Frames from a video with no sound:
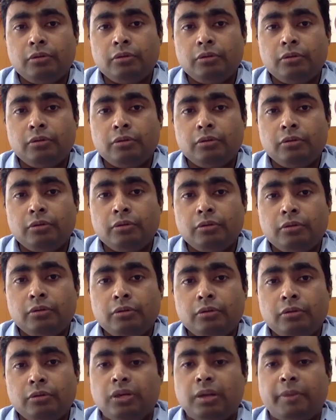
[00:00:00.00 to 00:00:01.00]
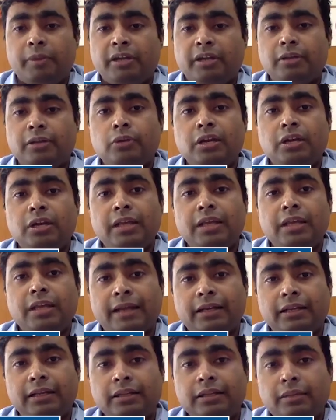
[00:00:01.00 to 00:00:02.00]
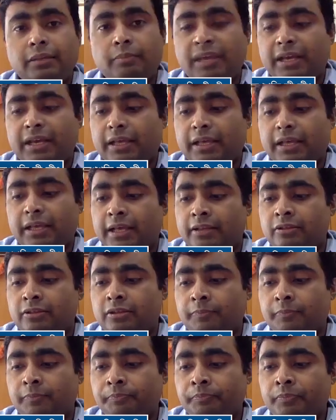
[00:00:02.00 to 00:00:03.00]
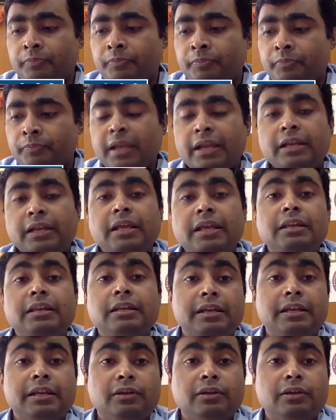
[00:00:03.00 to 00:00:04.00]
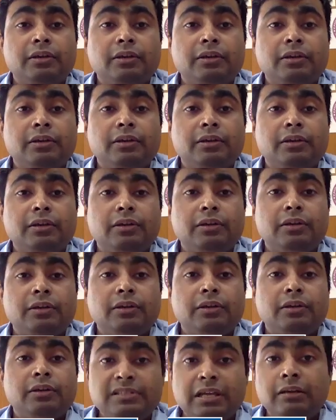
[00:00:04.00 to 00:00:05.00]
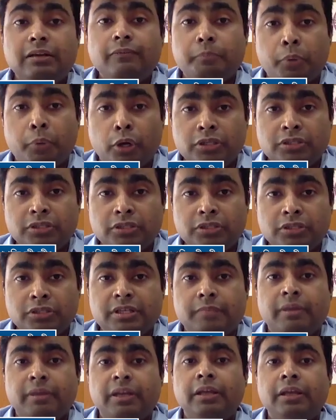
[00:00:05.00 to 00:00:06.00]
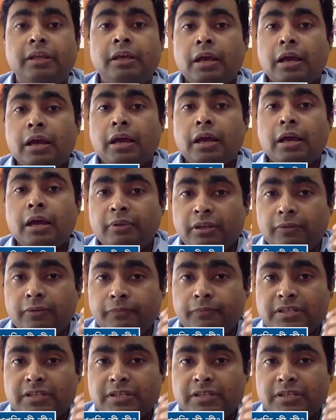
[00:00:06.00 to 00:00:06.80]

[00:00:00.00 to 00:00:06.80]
ঠোঁটের কোনটা পার্টিকুলারলি একটা দিকে বেঁকে যাচ্ছে এটা ইন্ডিকেট করে ফেসিয়াল পলসি মানে আমাদের